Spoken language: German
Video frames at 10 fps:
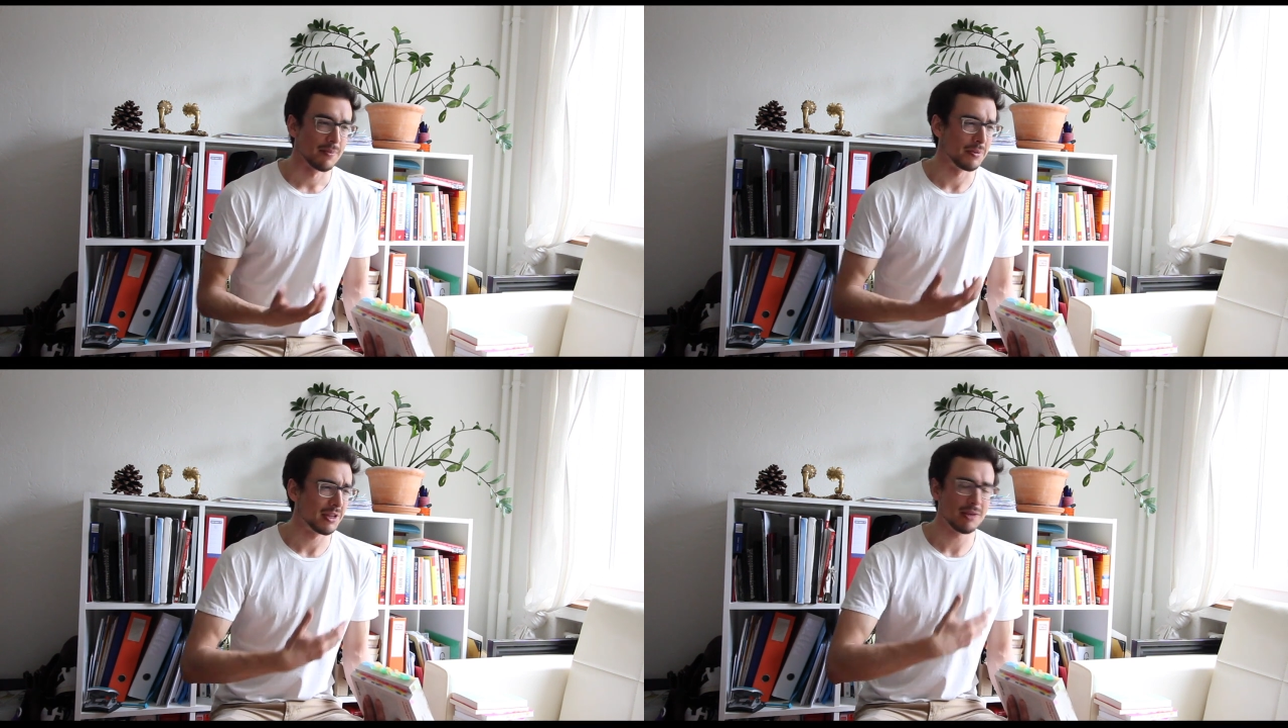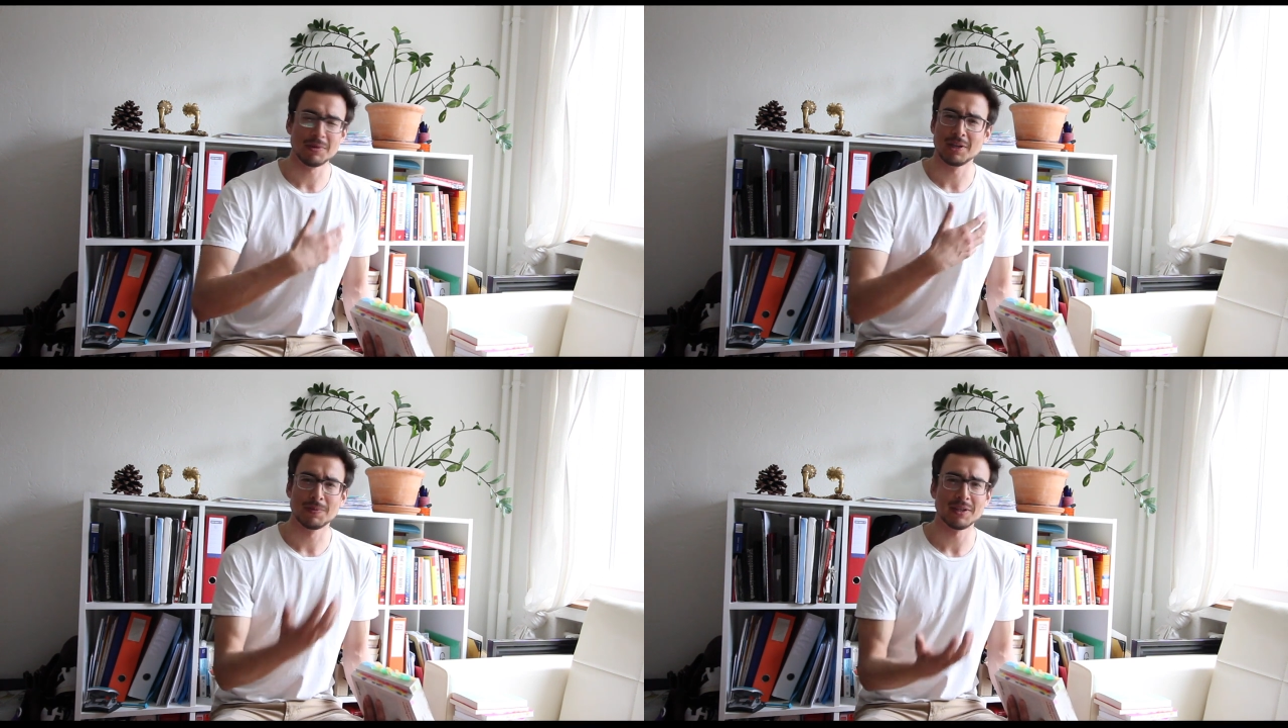mit ihm
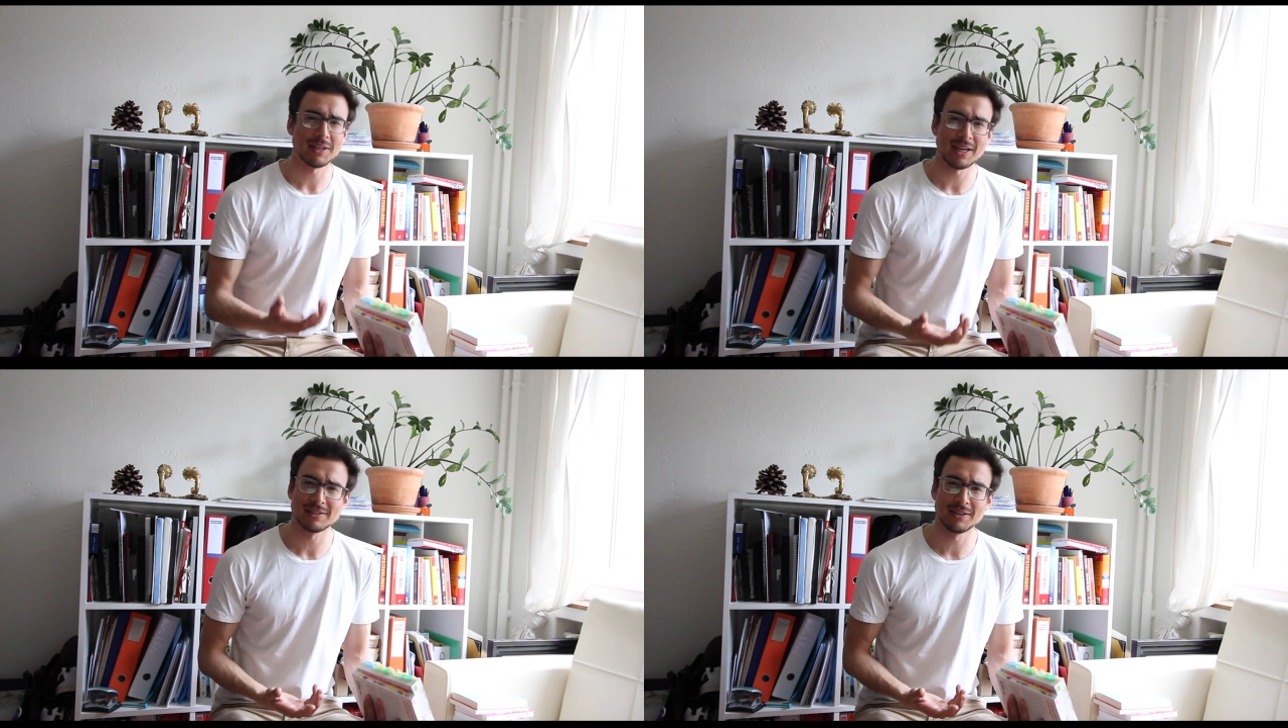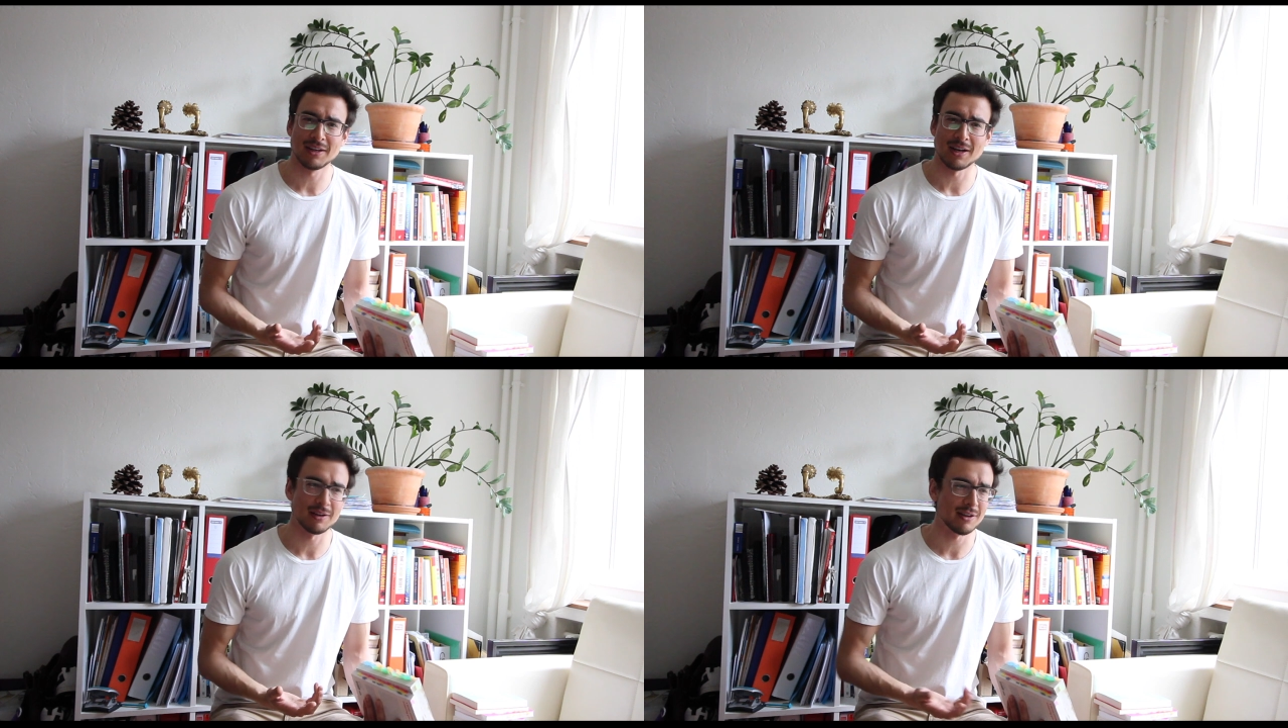bin ich Mittagessen
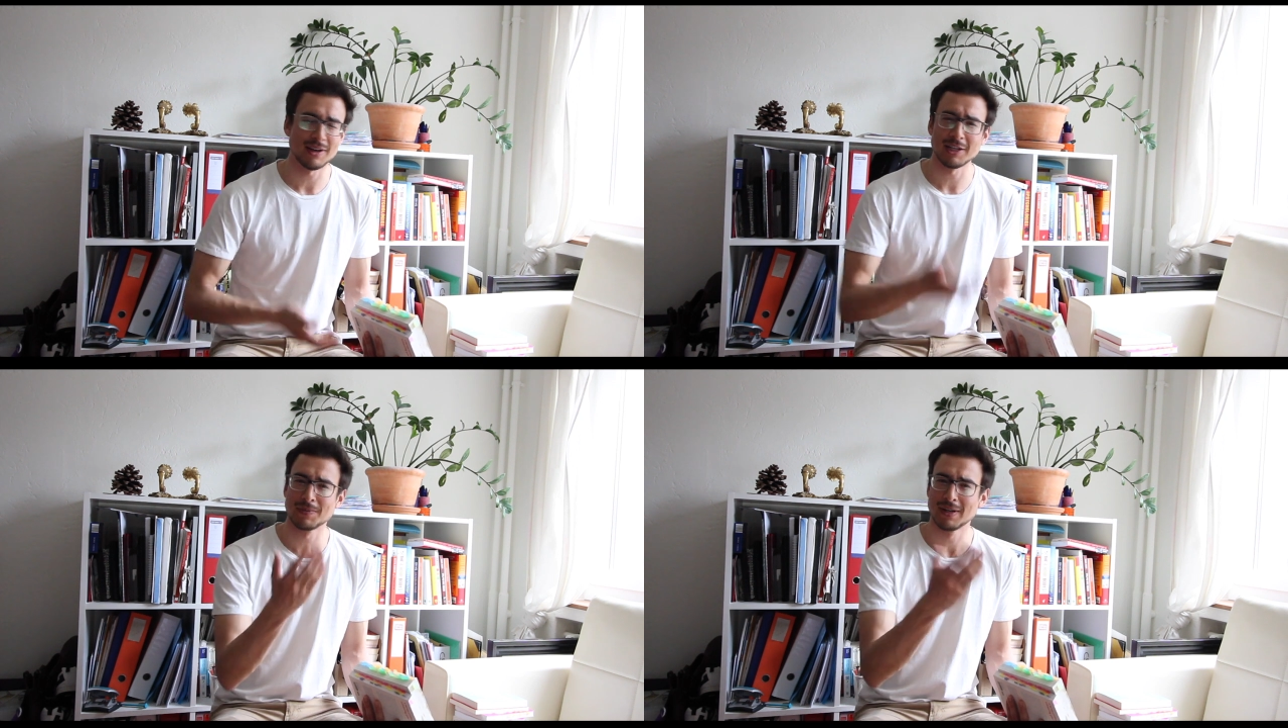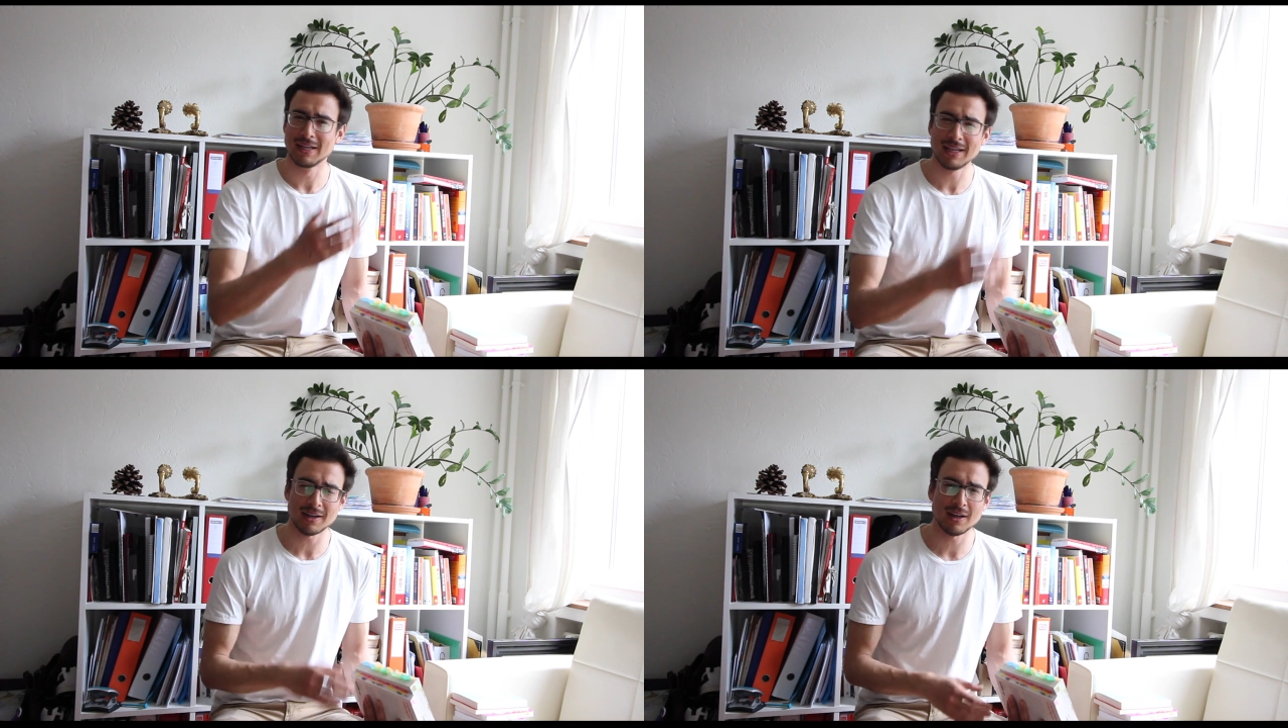gegangen, der war nicht mal
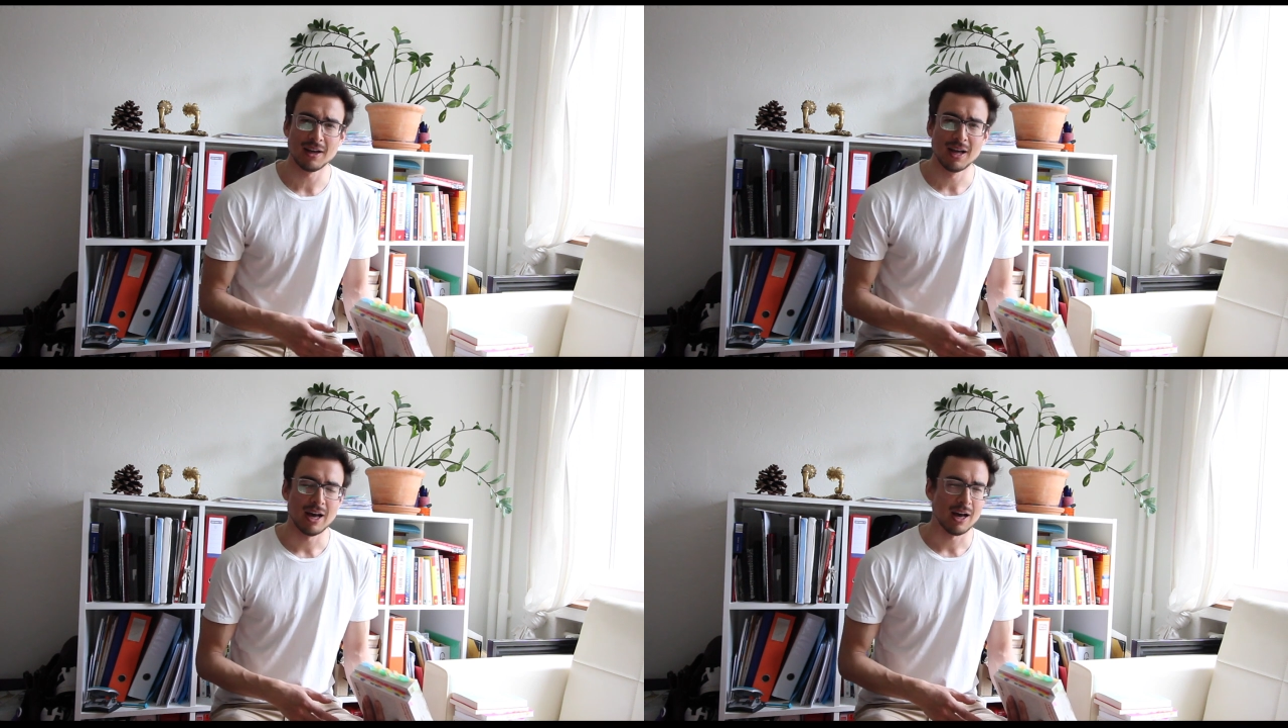Lehrer,